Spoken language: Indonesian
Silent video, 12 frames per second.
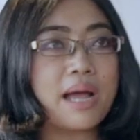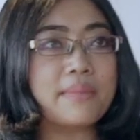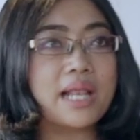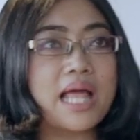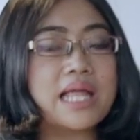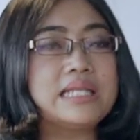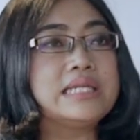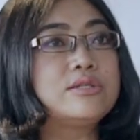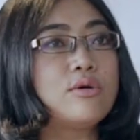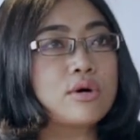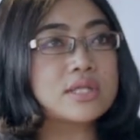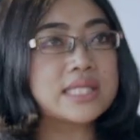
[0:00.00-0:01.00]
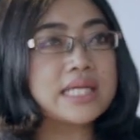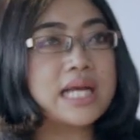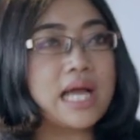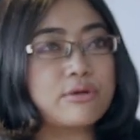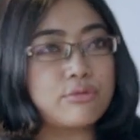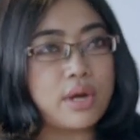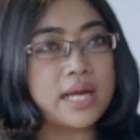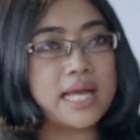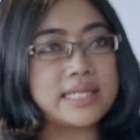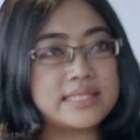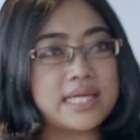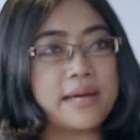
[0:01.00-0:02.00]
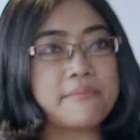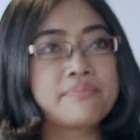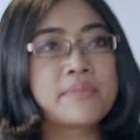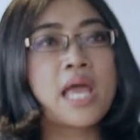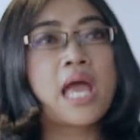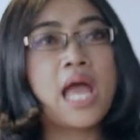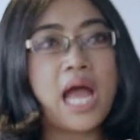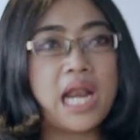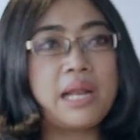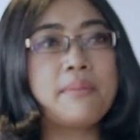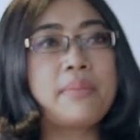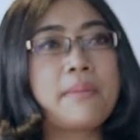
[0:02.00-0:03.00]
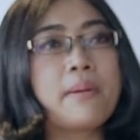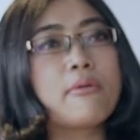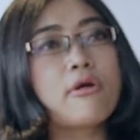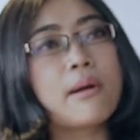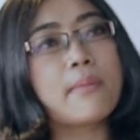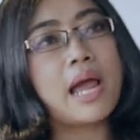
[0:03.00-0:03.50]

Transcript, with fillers: kehamilan di dokter kandungan Anda. Ada beberapa program